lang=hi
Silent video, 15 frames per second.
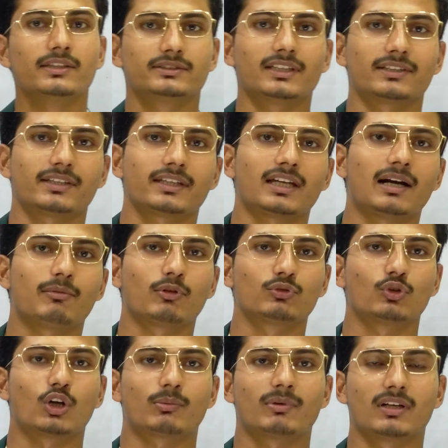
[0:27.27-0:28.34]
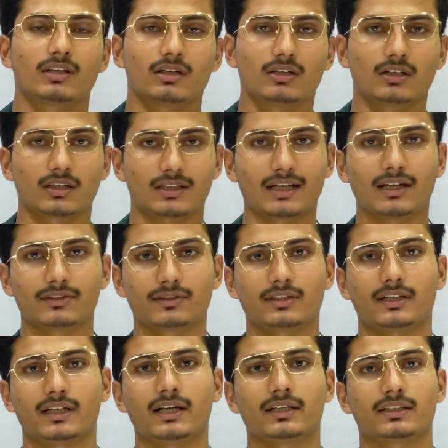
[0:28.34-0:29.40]
जैसे कि आप लोग नॉर्मल क्लासेस
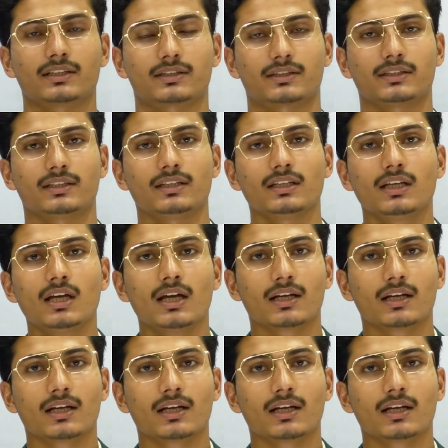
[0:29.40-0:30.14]
अटेंड करते हैं